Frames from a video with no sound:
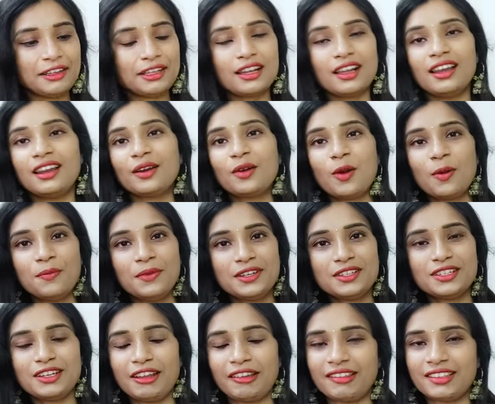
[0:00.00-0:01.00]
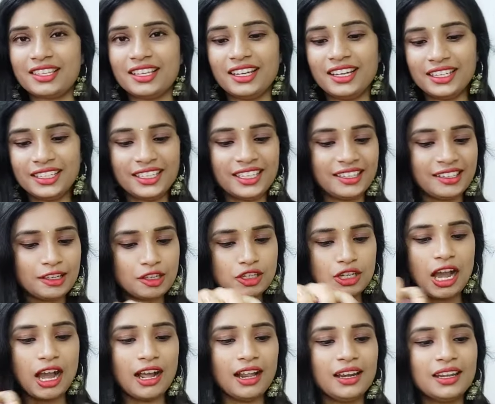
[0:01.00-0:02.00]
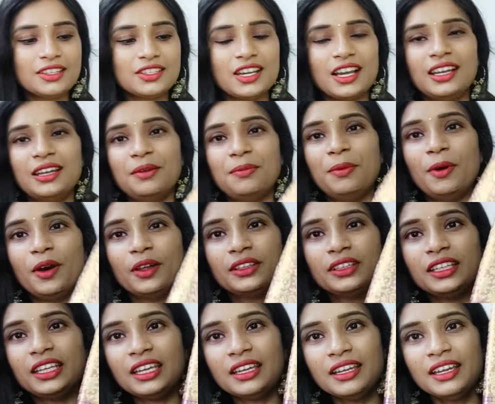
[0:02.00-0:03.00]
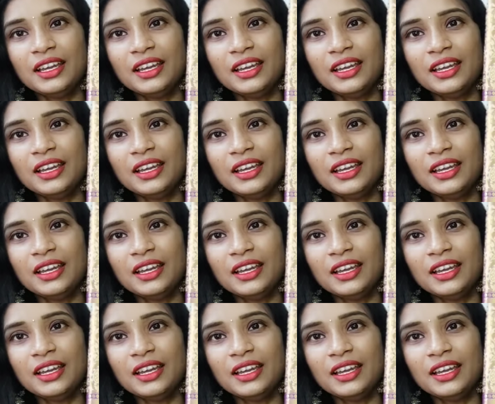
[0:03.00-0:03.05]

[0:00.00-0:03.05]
కలర్ కాంబినేషన్ ఎక్సలెంట్ అండి చాలా చాలా బాగుంది